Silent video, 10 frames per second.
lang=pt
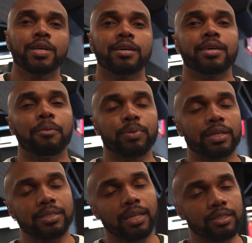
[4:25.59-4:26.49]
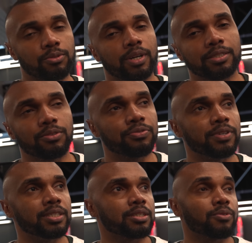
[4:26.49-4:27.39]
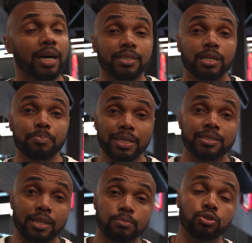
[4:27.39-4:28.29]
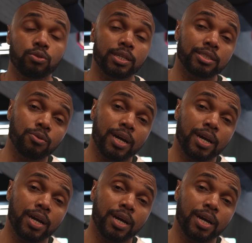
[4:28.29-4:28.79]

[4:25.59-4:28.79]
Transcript: ia para a sala de educação física, no caso ali para a sala de musculação,